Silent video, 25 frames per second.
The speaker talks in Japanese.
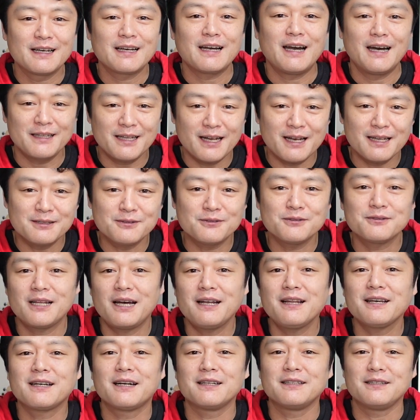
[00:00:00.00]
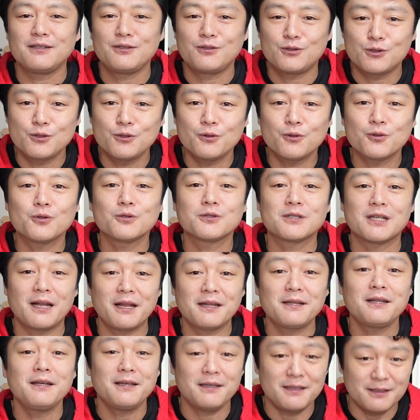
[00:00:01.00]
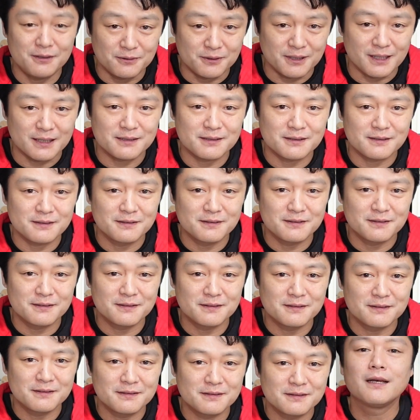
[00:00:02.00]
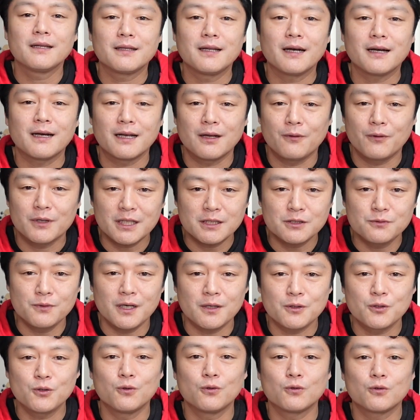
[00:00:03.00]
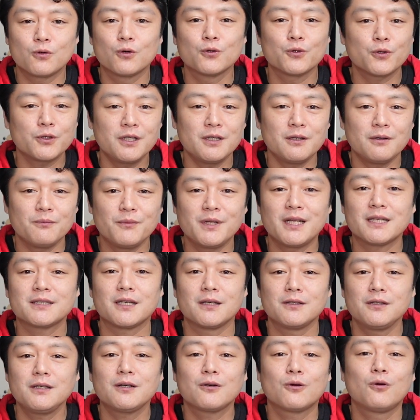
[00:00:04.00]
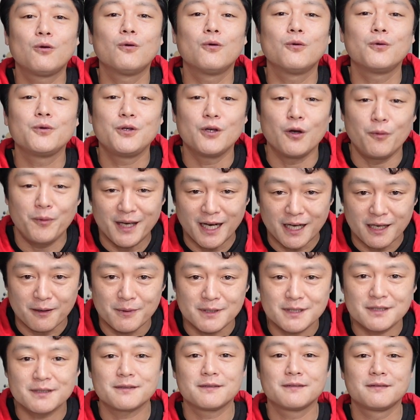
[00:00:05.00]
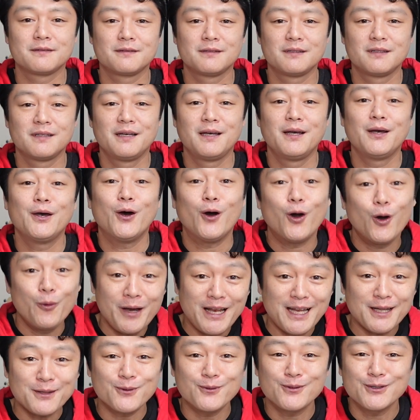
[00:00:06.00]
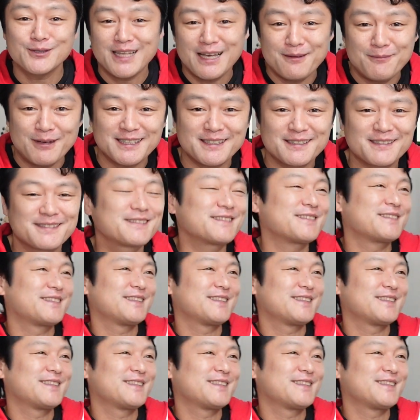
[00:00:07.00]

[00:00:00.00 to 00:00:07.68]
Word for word: 必ず誰かに必要とされているんです。だから私は今日この日、皆さんにこう呼びかけます。おめでとうございます